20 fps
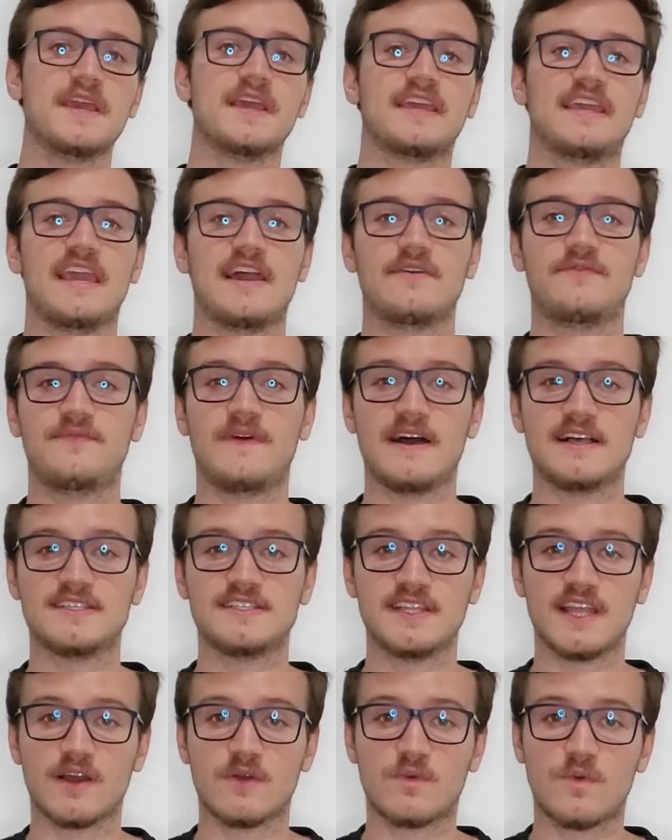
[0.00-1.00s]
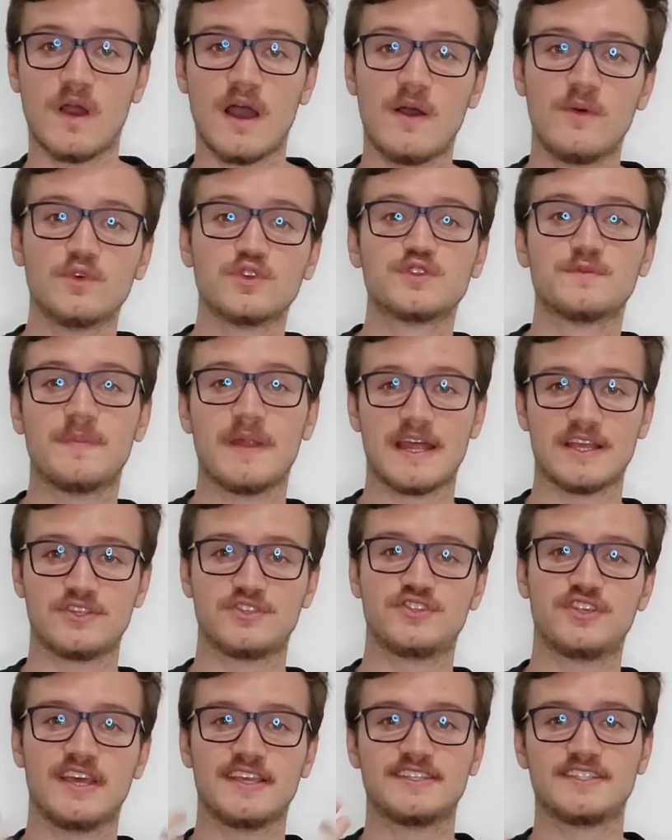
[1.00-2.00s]
que é a fase na qual os
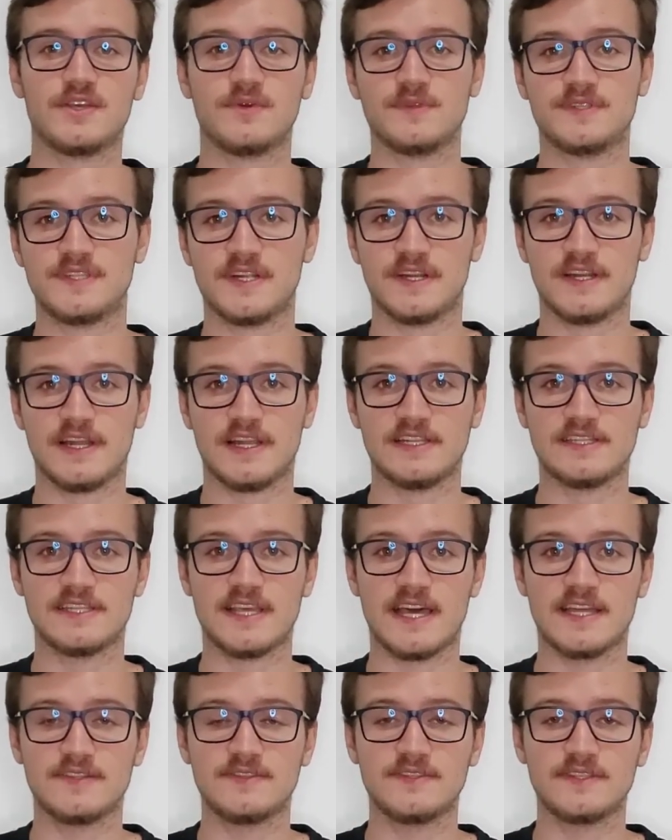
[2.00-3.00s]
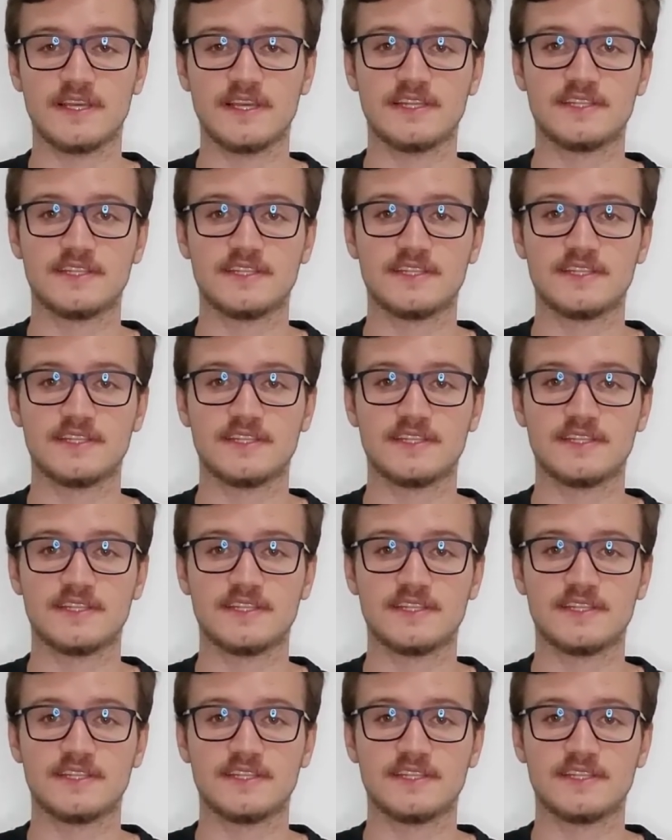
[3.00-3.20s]
braços já são externalizados, né?